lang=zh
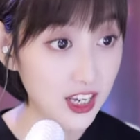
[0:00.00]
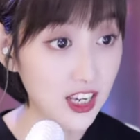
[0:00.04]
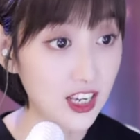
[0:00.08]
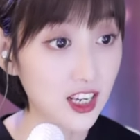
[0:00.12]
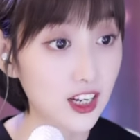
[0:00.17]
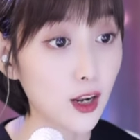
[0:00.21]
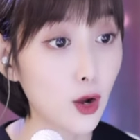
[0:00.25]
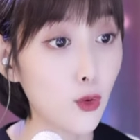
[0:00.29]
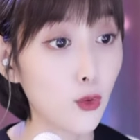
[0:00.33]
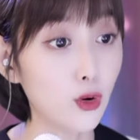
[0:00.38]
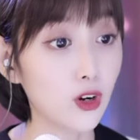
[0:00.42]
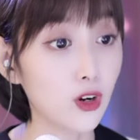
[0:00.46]
咱都
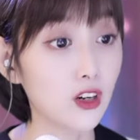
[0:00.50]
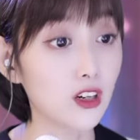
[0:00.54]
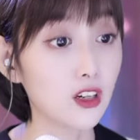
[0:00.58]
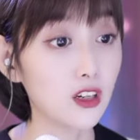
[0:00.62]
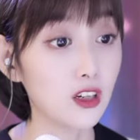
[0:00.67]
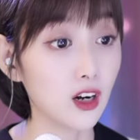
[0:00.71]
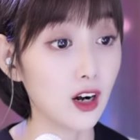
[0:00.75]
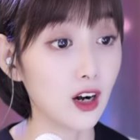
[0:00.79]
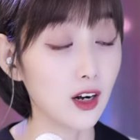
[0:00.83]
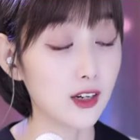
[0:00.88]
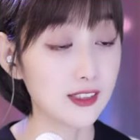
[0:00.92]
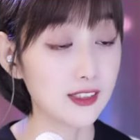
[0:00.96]
得跟人
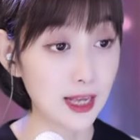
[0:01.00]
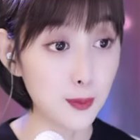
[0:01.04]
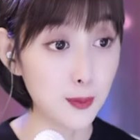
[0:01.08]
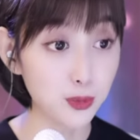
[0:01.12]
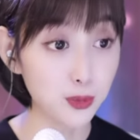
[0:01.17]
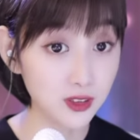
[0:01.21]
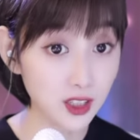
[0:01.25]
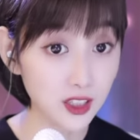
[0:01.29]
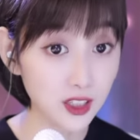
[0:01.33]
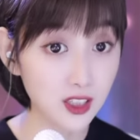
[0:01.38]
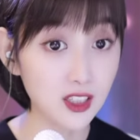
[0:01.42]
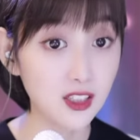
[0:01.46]
唠会儿
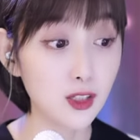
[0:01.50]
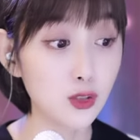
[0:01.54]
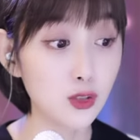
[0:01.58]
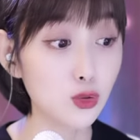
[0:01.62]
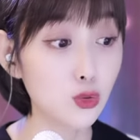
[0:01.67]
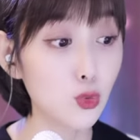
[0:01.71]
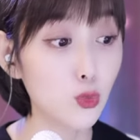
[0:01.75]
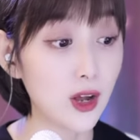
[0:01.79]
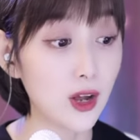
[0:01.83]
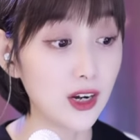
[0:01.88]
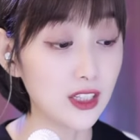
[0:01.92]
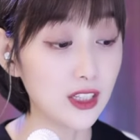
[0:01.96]
嗑，咱不
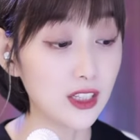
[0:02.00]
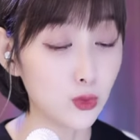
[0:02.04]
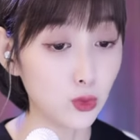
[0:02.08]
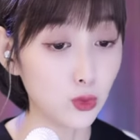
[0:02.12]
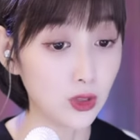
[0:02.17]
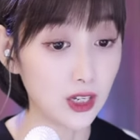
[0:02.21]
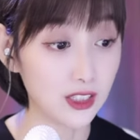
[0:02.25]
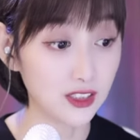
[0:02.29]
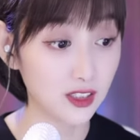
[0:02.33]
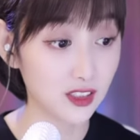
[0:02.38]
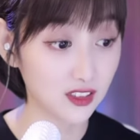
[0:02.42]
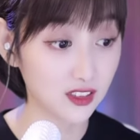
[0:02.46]
能人家送
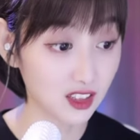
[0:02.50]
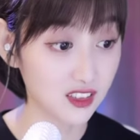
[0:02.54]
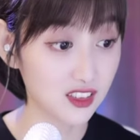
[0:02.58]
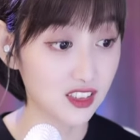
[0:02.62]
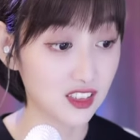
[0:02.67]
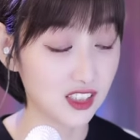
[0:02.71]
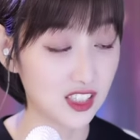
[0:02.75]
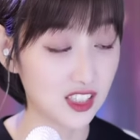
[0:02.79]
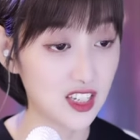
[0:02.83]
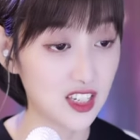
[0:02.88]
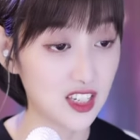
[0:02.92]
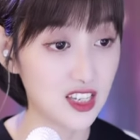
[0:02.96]
完礼物了
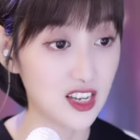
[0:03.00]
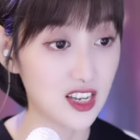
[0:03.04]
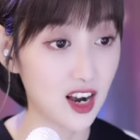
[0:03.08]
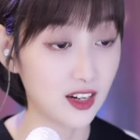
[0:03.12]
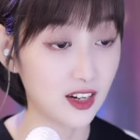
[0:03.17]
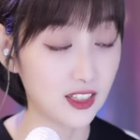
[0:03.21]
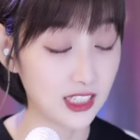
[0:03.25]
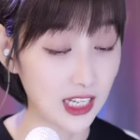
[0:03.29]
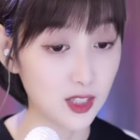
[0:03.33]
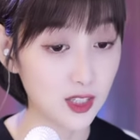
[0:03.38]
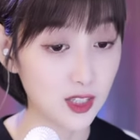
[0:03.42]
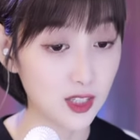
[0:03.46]
像邓紫
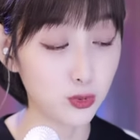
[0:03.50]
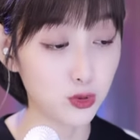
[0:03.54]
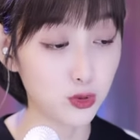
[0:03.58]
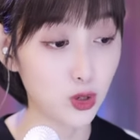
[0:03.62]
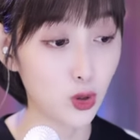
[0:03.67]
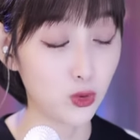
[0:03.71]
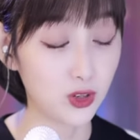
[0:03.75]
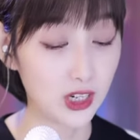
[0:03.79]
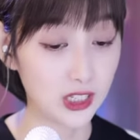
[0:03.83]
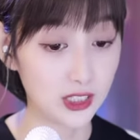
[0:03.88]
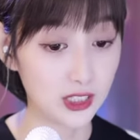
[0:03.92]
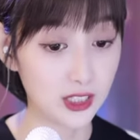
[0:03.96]
棋一样，
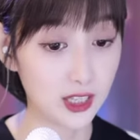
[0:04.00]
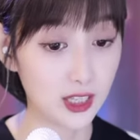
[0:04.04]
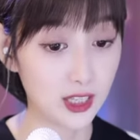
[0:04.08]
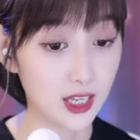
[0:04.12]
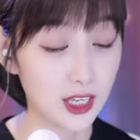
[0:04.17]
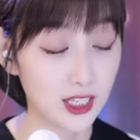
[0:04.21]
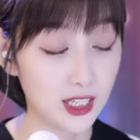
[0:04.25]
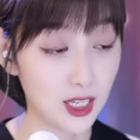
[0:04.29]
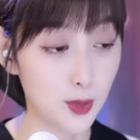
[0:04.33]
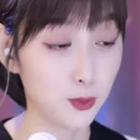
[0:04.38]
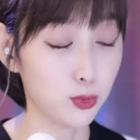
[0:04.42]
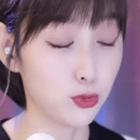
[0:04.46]
咱也不瞅
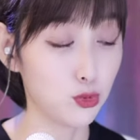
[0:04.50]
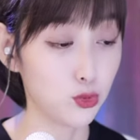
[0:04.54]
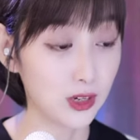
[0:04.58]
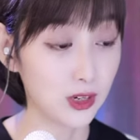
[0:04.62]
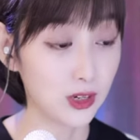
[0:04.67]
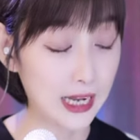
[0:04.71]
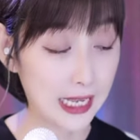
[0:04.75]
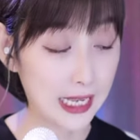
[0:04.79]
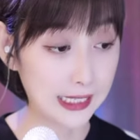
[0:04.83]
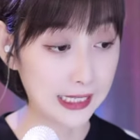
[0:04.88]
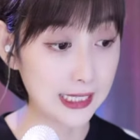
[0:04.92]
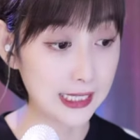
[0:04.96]
人家，
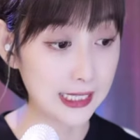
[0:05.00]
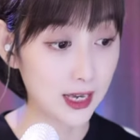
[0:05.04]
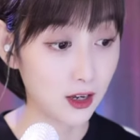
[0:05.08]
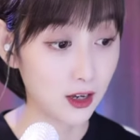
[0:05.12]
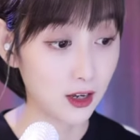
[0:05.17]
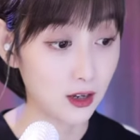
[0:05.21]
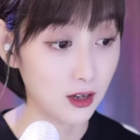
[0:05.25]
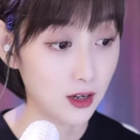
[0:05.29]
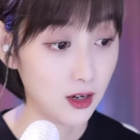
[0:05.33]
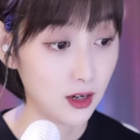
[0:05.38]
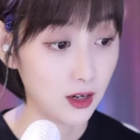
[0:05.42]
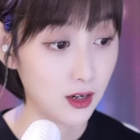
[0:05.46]
也不说感
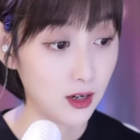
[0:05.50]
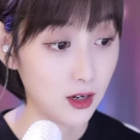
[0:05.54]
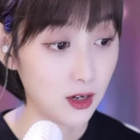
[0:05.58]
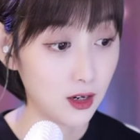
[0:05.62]
谢，